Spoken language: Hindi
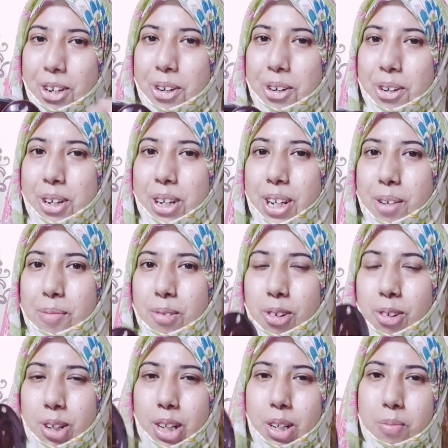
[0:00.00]
और ये आप
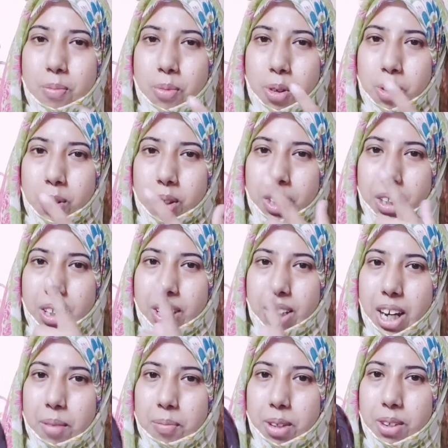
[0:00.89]
लोगों के लिए बहुत
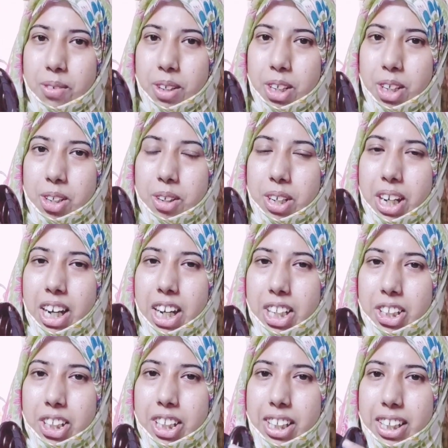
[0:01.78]
काम की वीडियो है
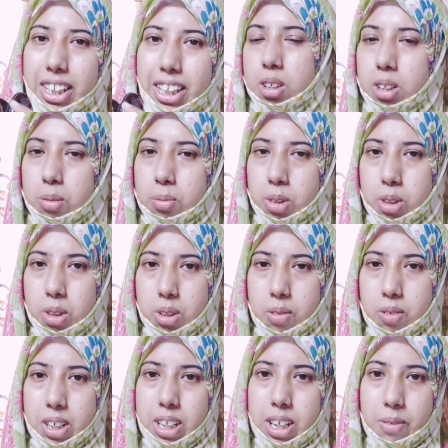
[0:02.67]
आज की होप सर यू
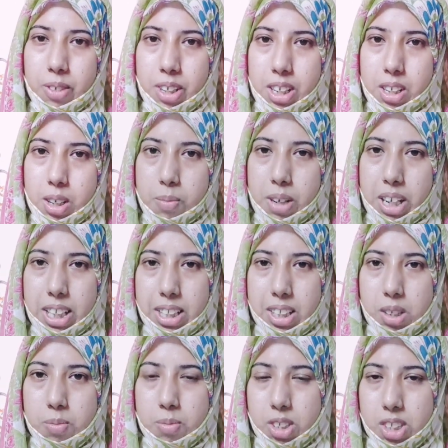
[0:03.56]
विल डेफिनेटली बाय
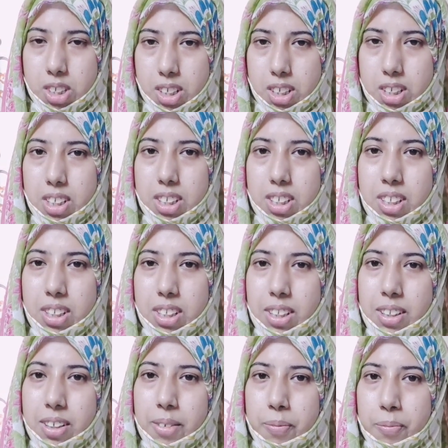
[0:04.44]
दिस मिसर्ज
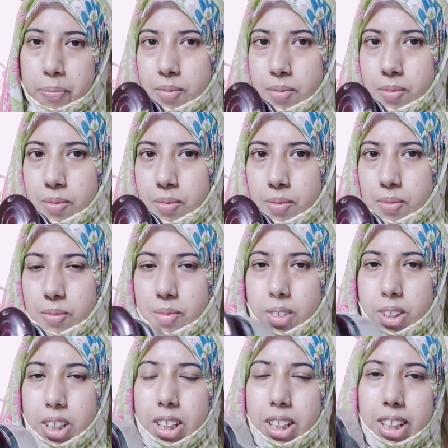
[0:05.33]

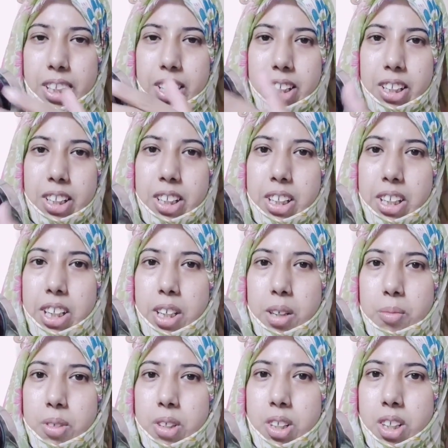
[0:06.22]
ये देखें जी ये है
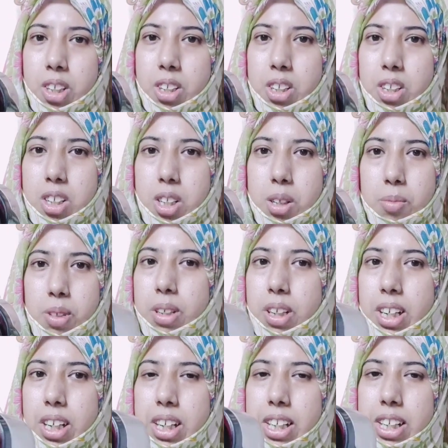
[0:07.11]
मसाजर डबल
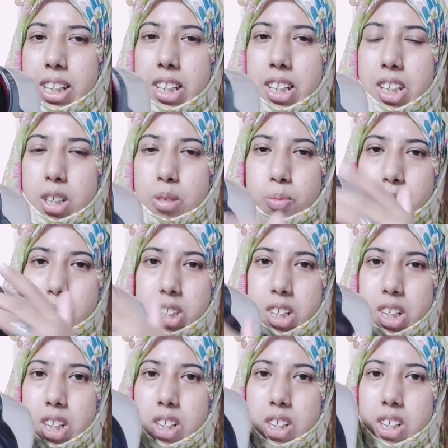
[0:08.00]
हेड हीट
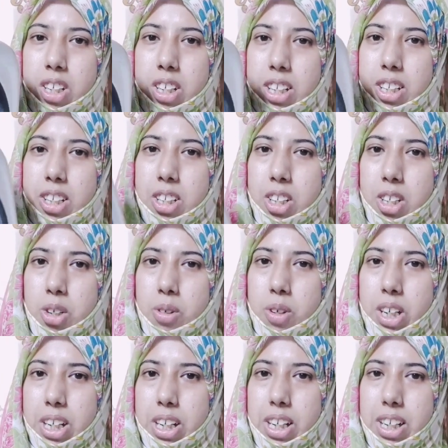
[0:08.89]
मसाजर इजी टू
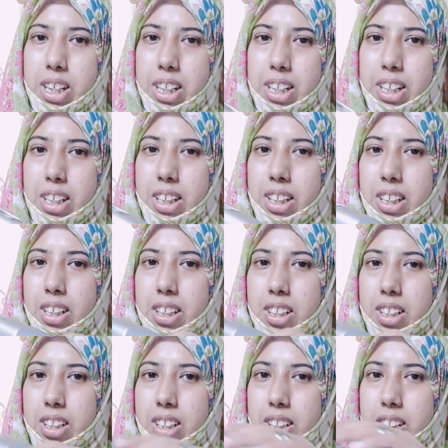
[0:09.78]
हैंडल है ये देखें
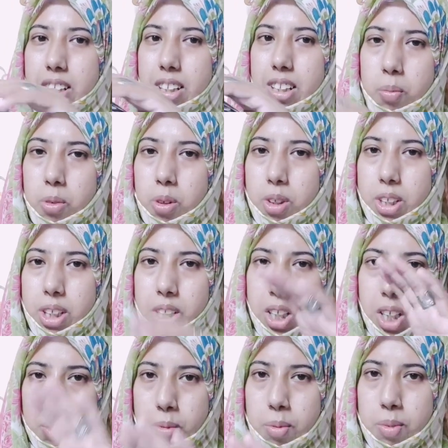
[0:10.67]
जी ऐसे आपको इसका
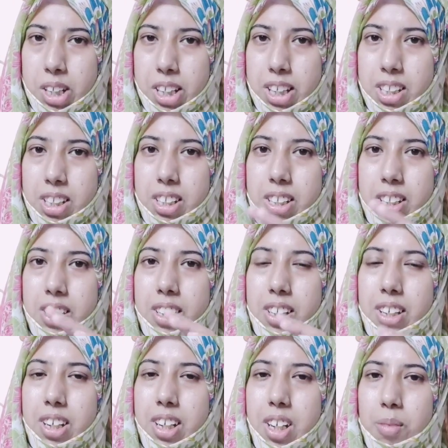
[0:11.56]
डेमो भी दिया जाएगा
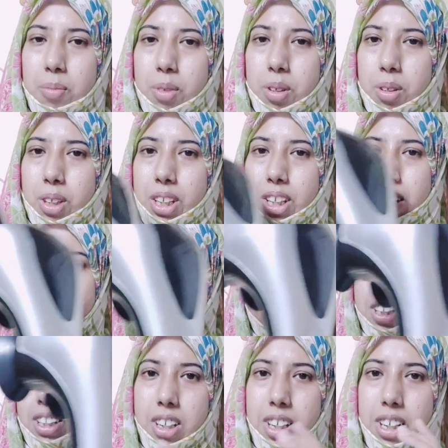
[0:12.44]
ठीक है आपको दिखाया
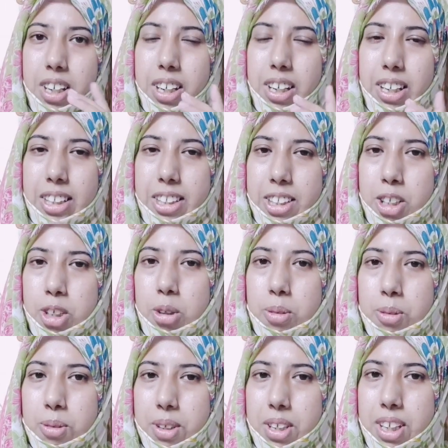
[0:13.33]
जाएगा कि कैसे
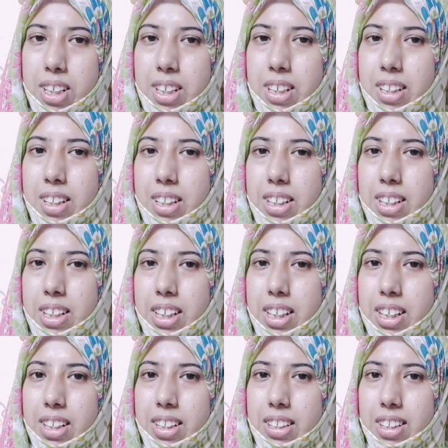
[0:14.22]
यूज़ किया जाता है ठीक
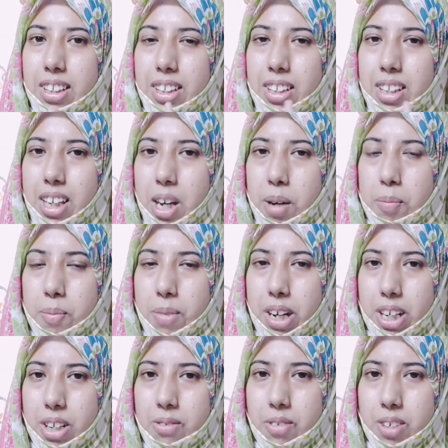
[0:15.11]
है इसके क्या
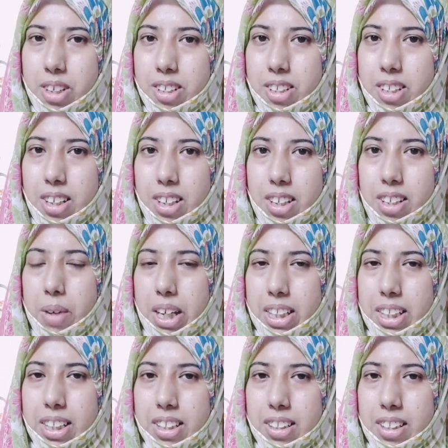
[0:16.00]
बेनिफिट्स हैं
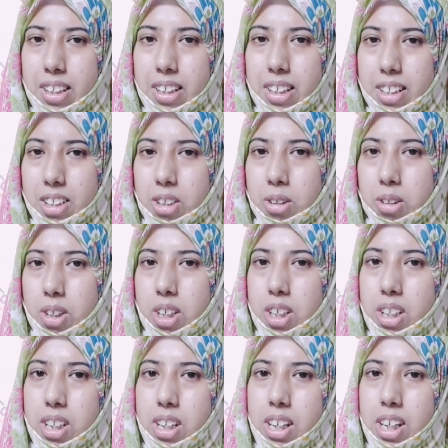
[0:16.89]
पैकिंग इसकी कैसी होती
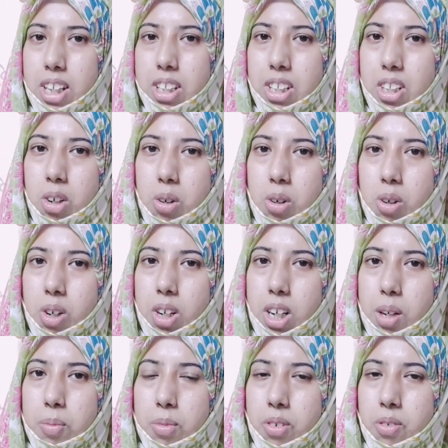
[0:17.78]
है ये है जी
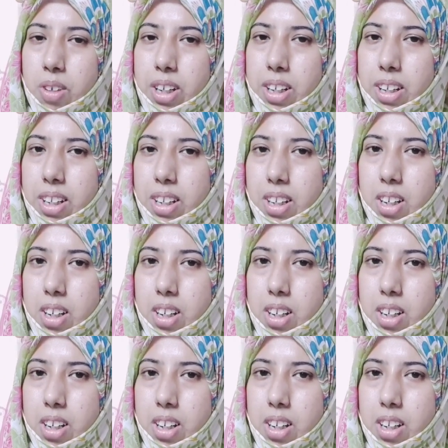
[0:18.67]
ऑनलाइन मंगवाया गया